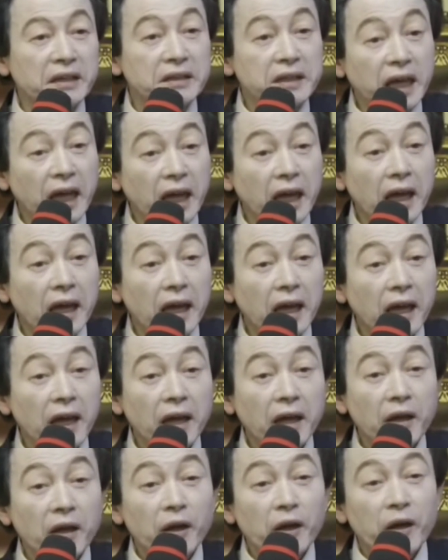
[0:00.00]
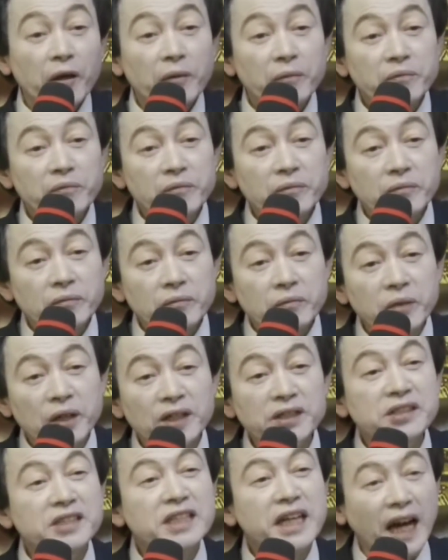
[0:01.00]
그게
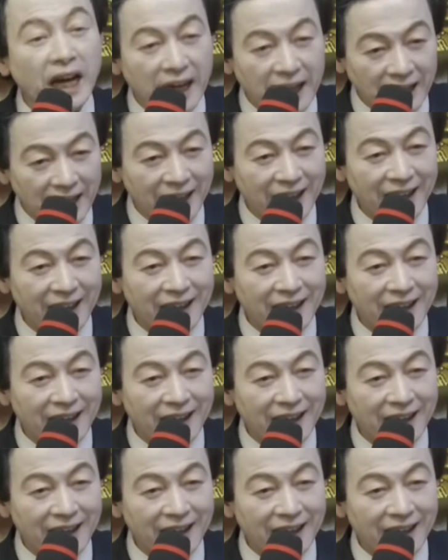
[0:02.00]
먼지야.